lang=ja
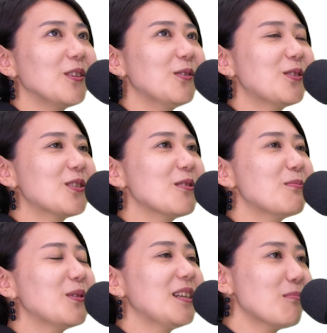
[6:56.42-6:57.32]

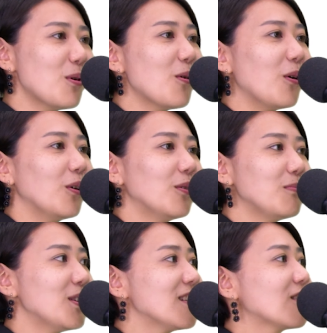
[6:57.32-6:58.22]
YouTube にも
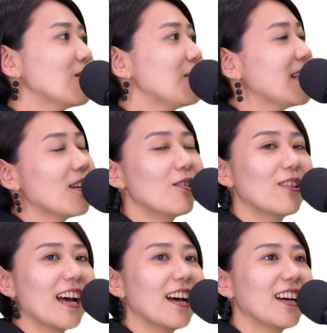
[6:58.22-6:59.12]
ミュージックビデオ
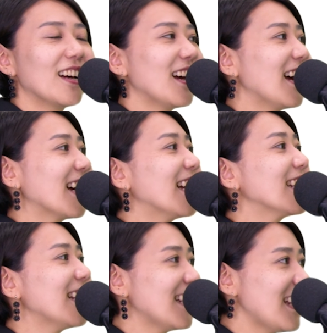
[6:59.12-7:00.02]
が上がっ
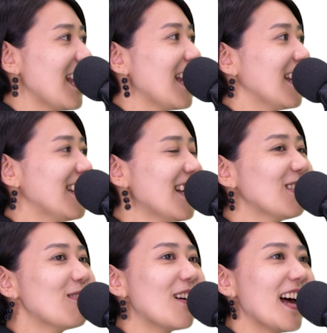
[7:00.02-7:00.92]
てて、であ
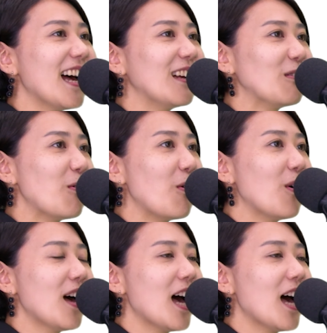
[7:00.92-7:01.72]
とはあの